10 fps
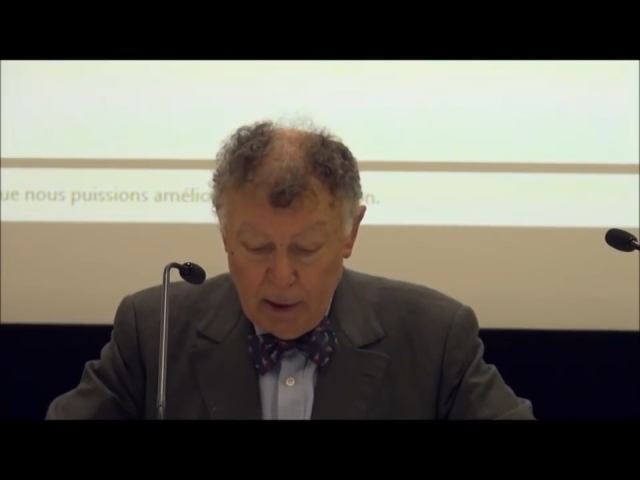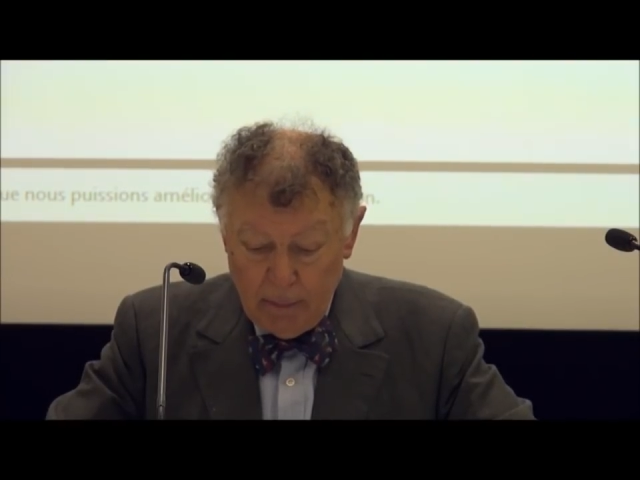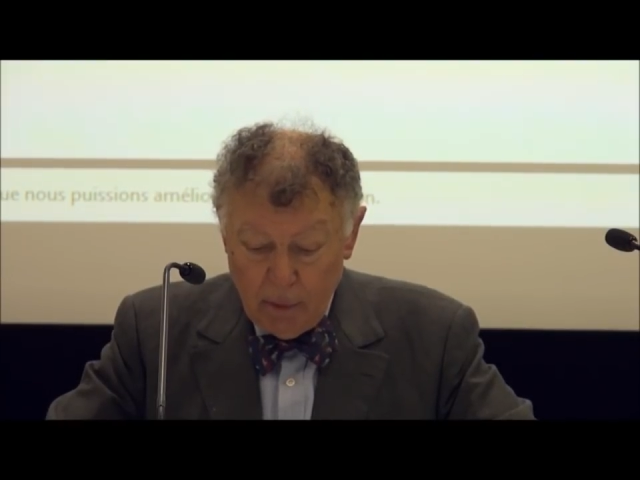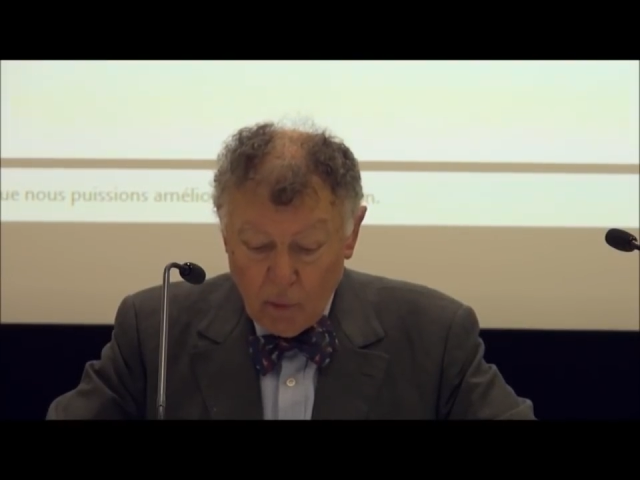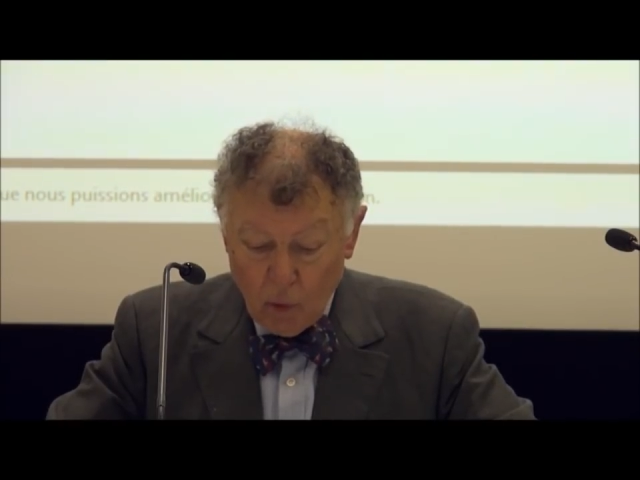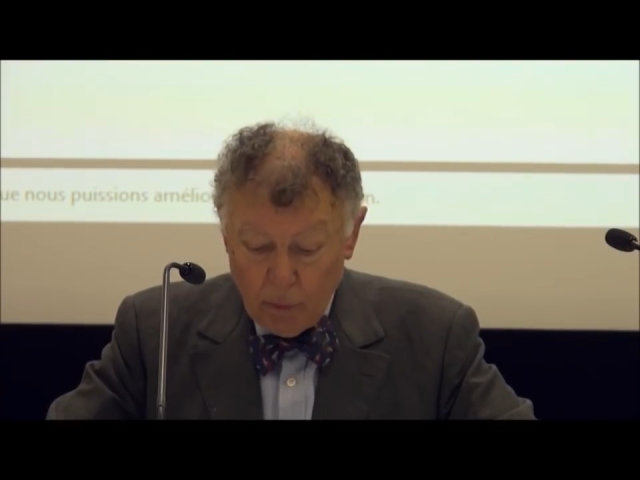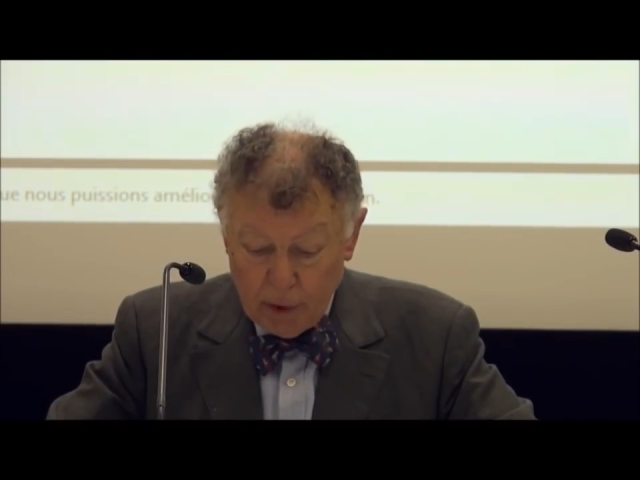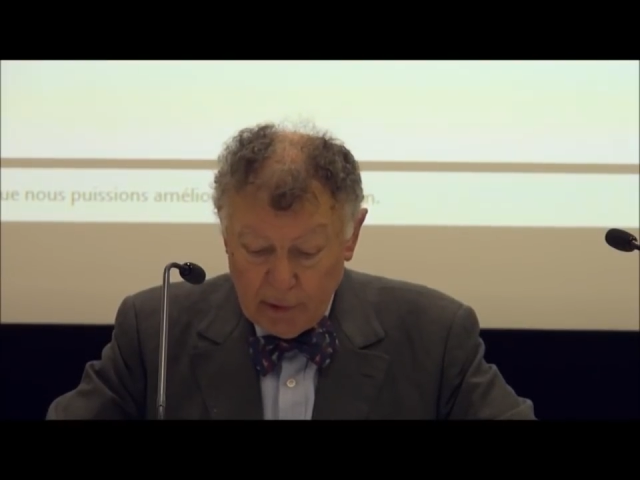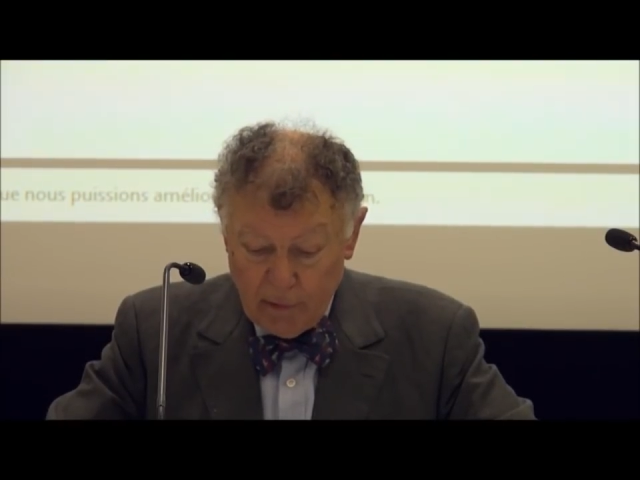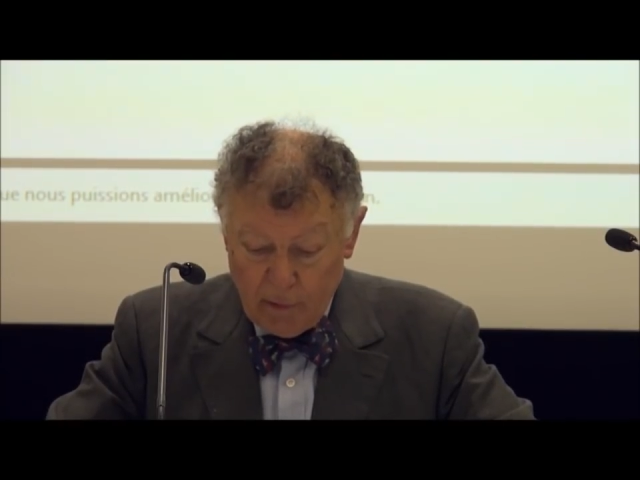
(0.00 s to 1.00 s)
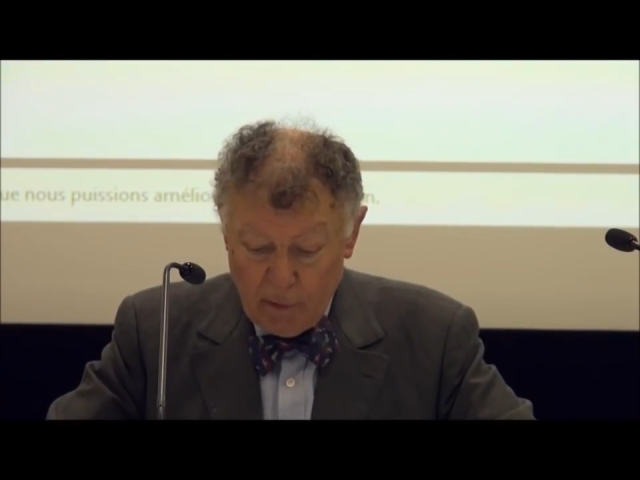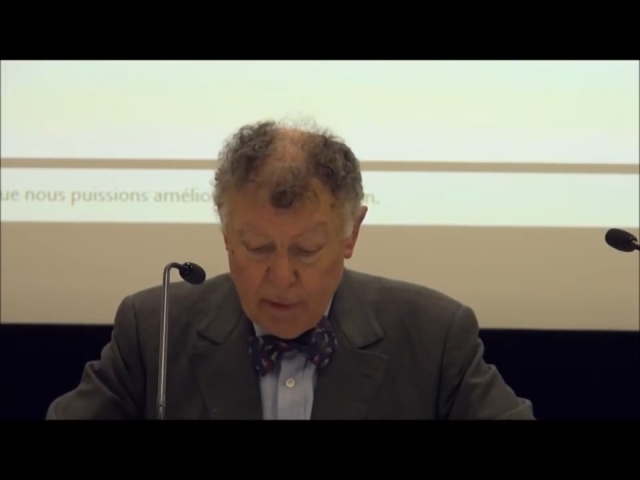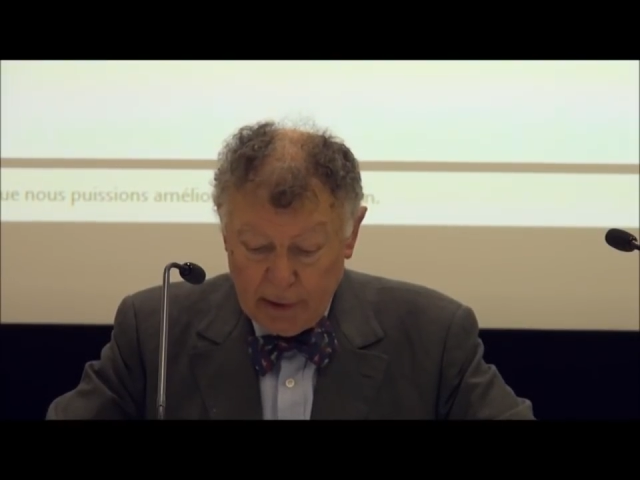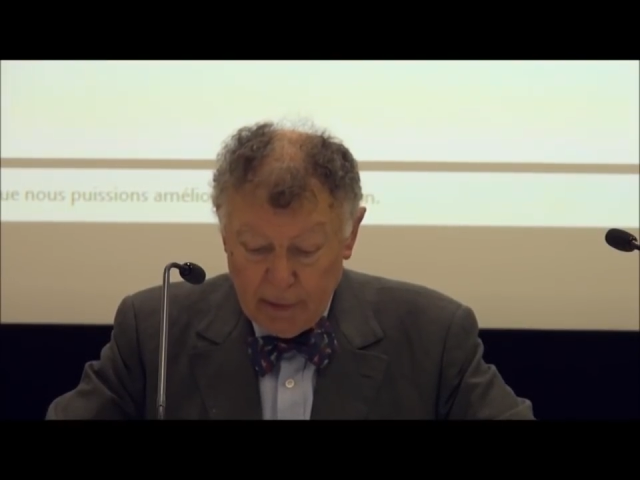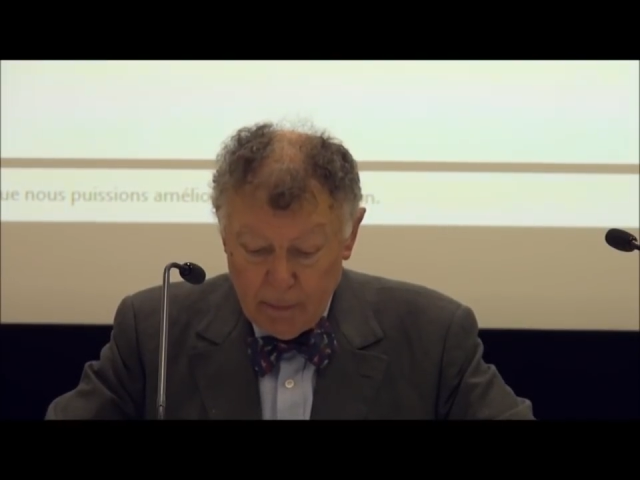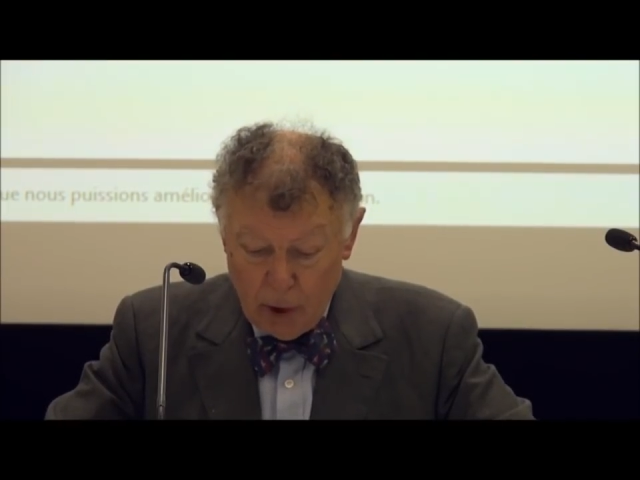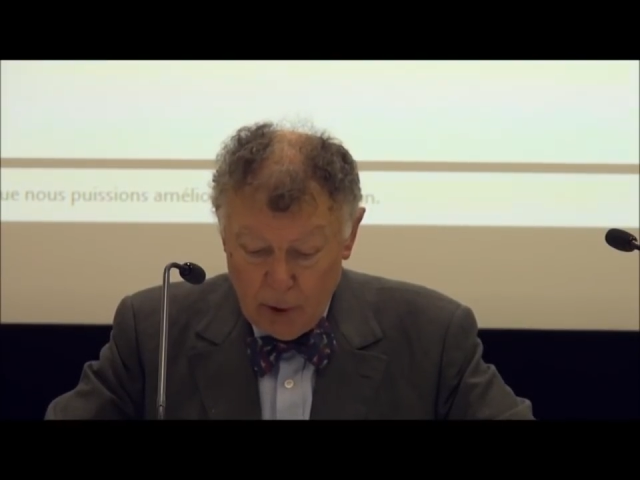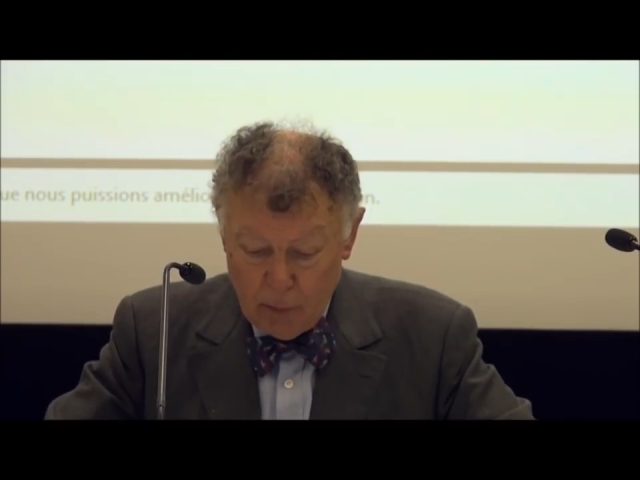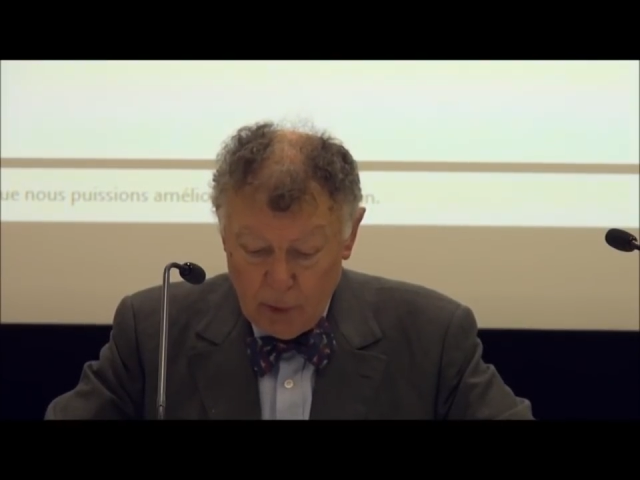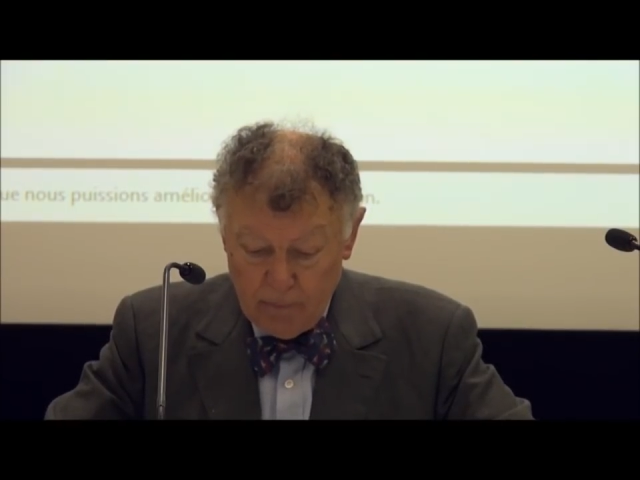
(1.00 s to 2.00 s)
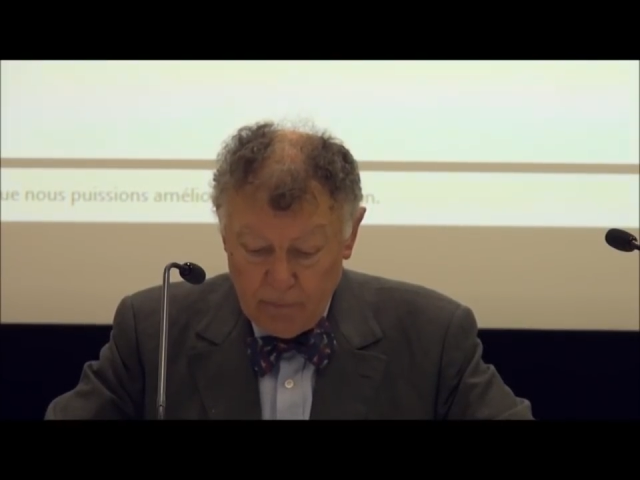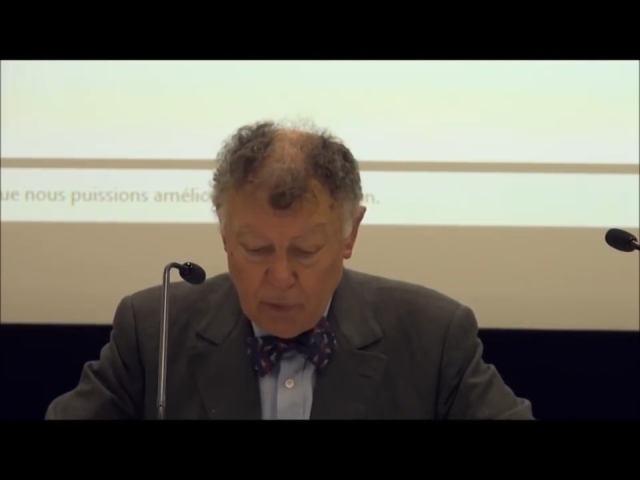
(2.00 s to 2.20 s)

Les mesures prises par des membres